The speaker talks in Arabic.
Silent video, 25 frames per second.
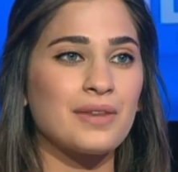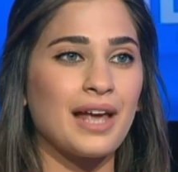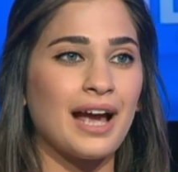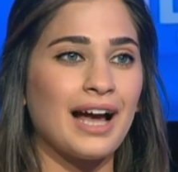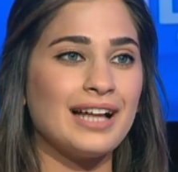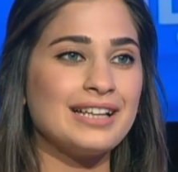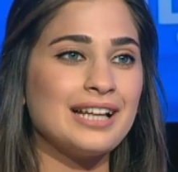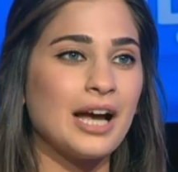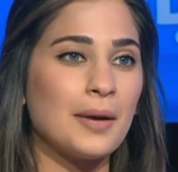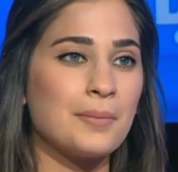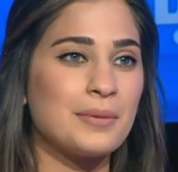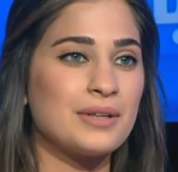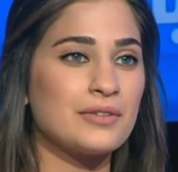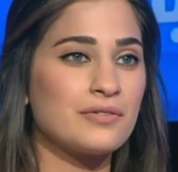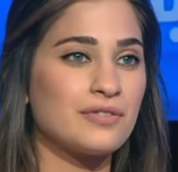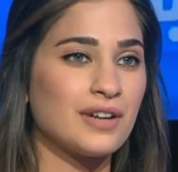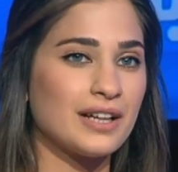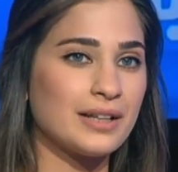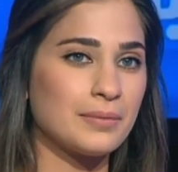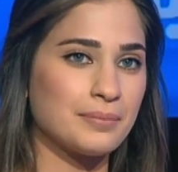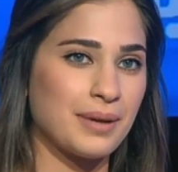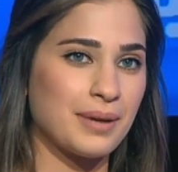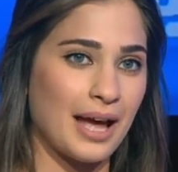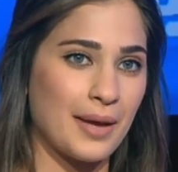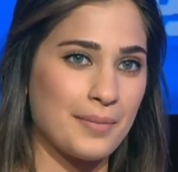هلا من
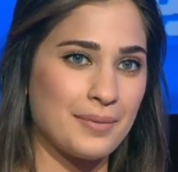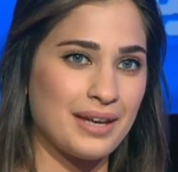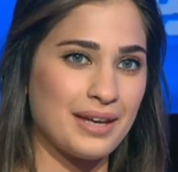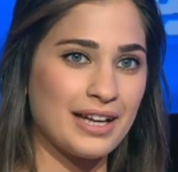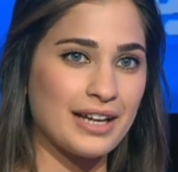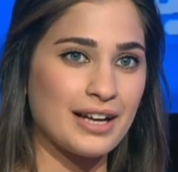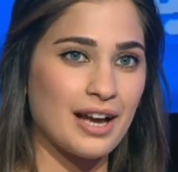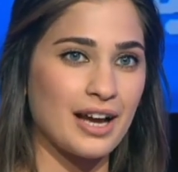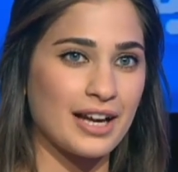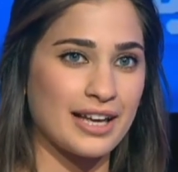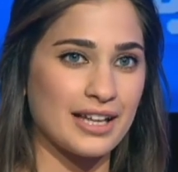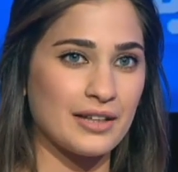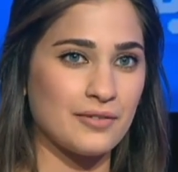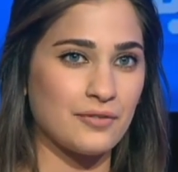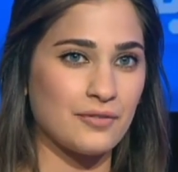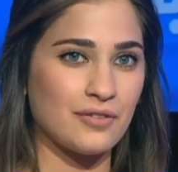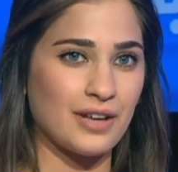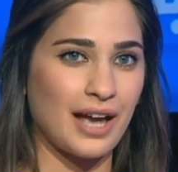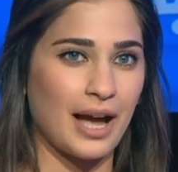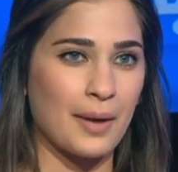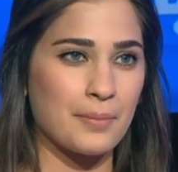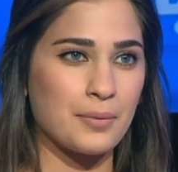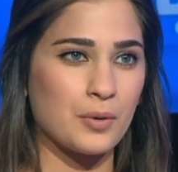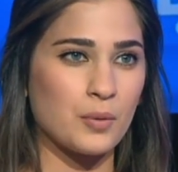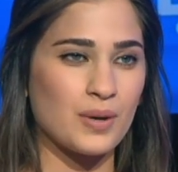فت بامريكا كان
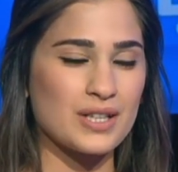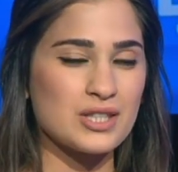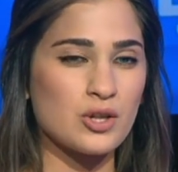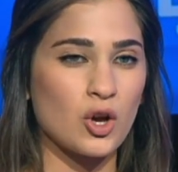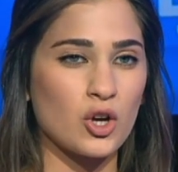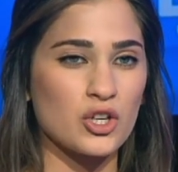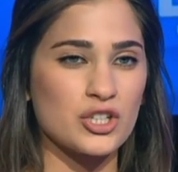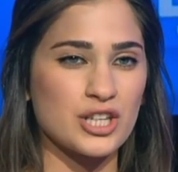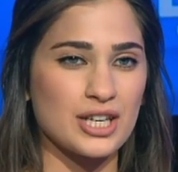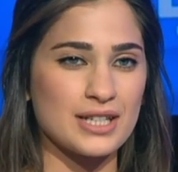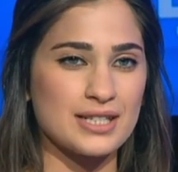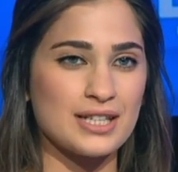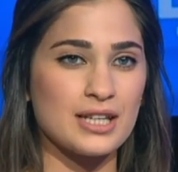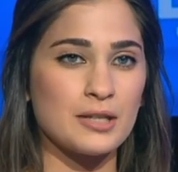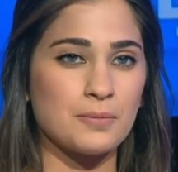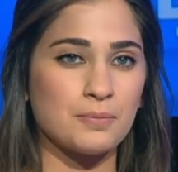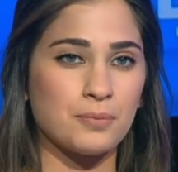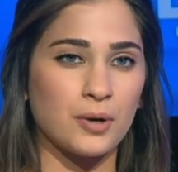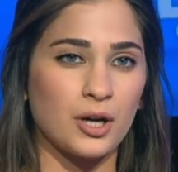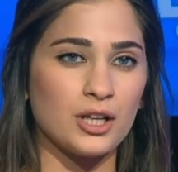في عم بيوزعوا جائزه